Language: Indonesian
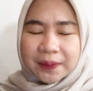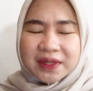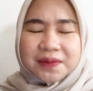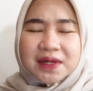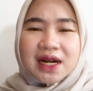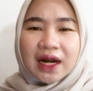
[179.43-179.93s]
Tapi
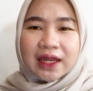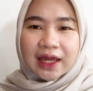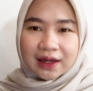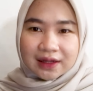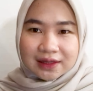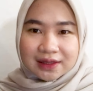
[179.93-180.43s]

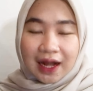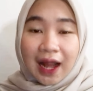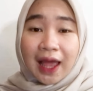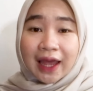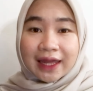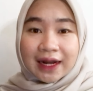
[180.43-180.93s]
sebenarnya
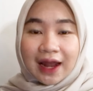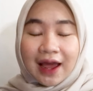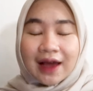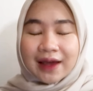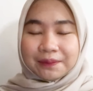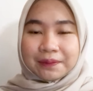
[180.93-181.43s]
selain
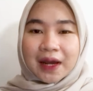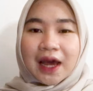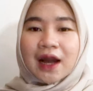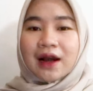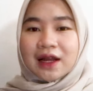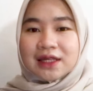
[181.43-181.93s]
hype
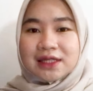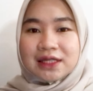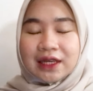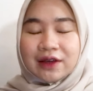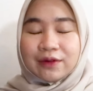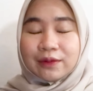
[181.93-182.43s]
karena
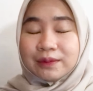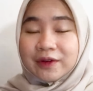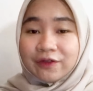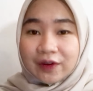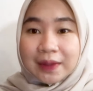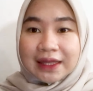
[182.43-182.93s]
si
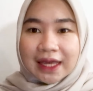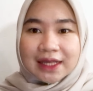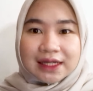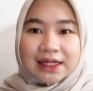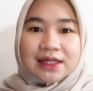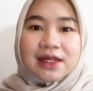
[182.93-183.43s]
V
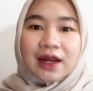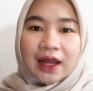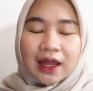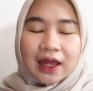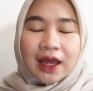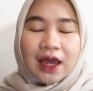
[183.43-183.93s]
BTS ini
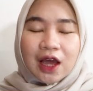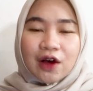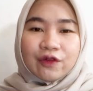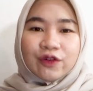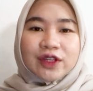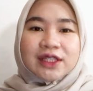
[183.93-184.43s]
sendiri,
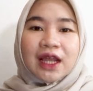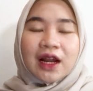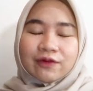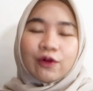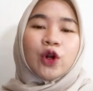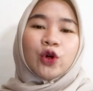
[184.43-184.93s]
fungsi
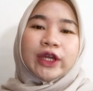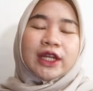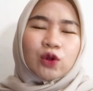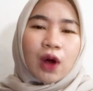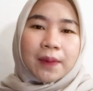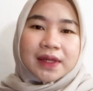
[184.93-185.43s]
lip fondue ini
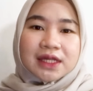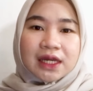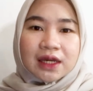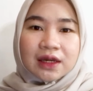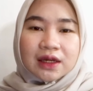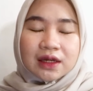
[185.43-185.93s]
tuh apa sih?
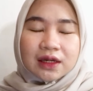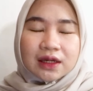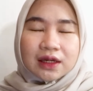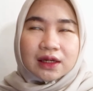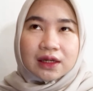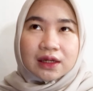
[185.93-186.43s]

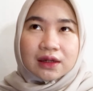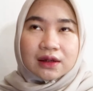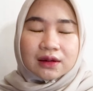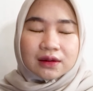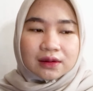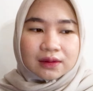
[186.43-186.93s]

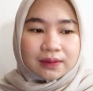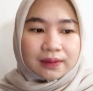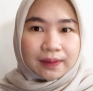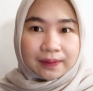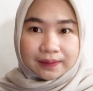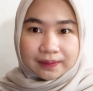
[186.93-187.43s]
Oke, jadi
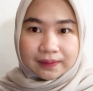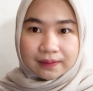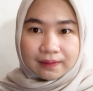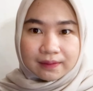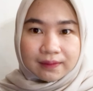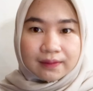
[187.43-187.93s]
gue
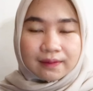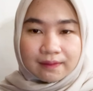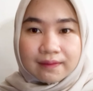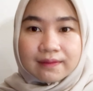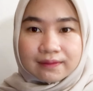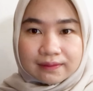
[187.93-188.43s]
jelasin sedikit
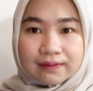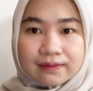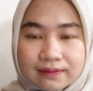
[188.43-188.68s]
ya, Cak